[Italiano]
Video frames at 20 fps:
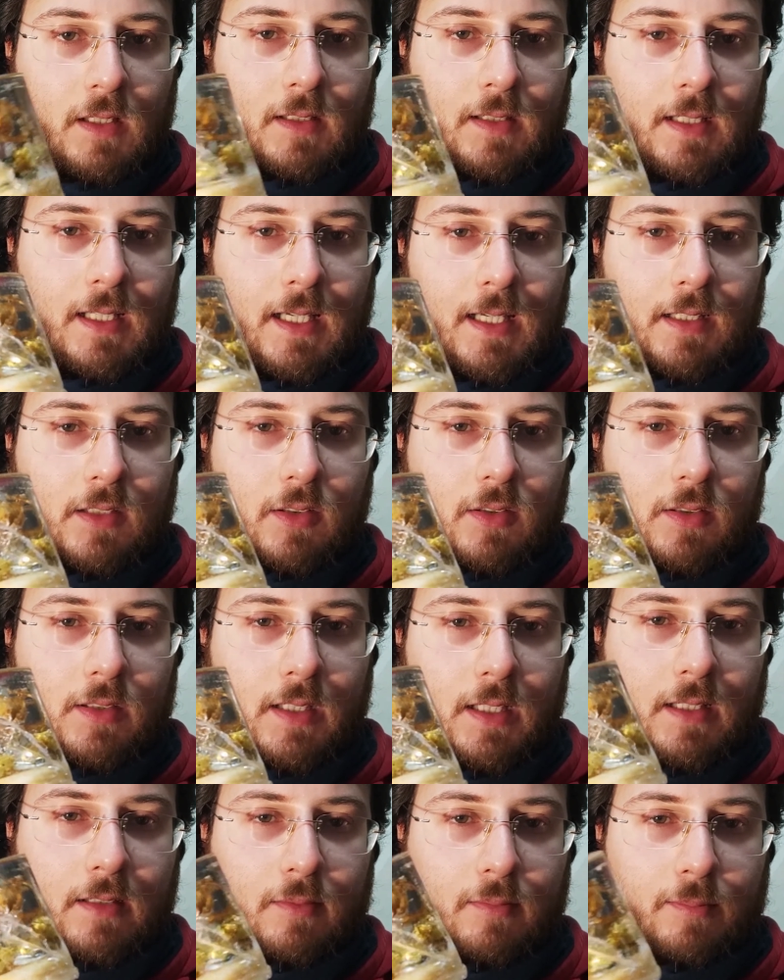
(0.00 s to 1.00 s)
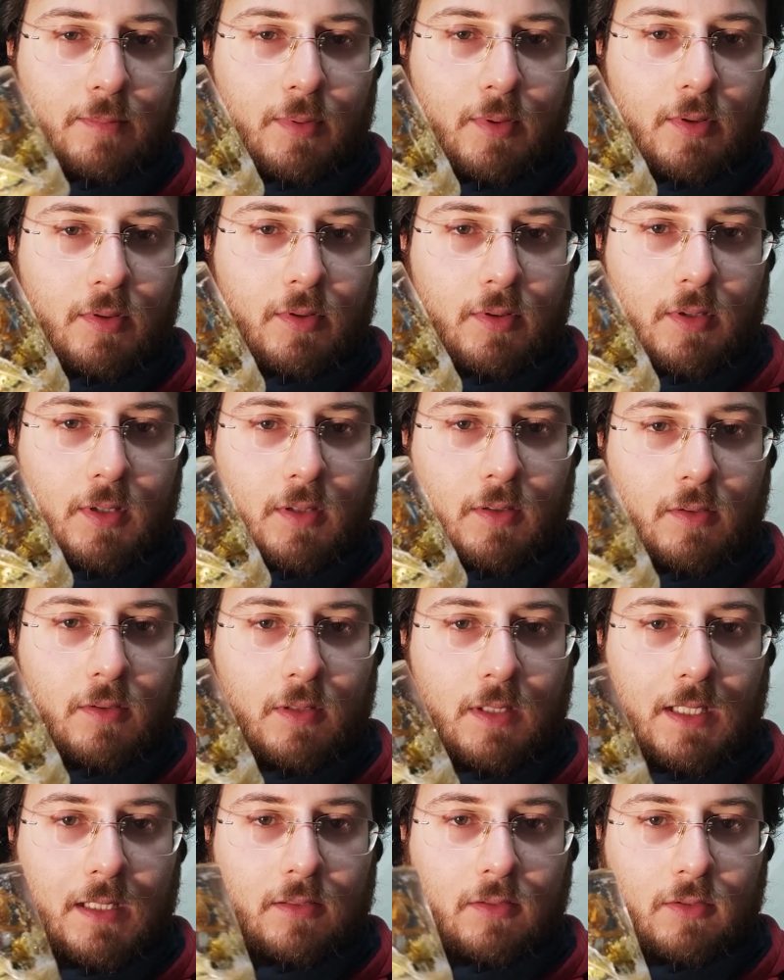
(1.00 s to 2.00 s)
dietro si era un po'
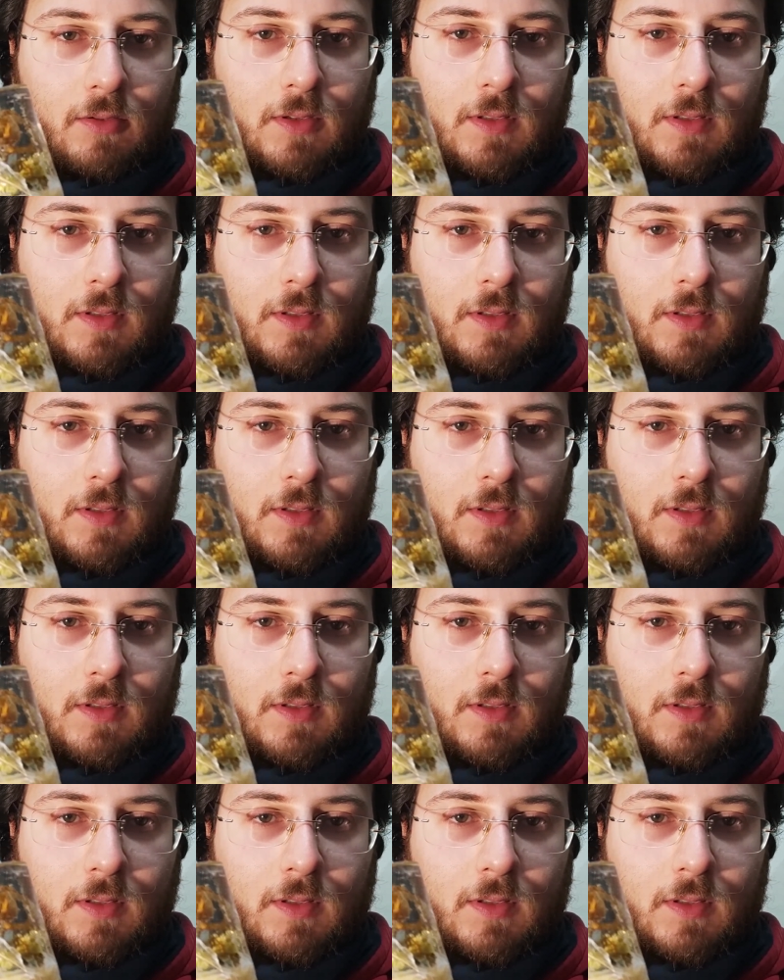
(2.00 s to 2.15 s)
incollato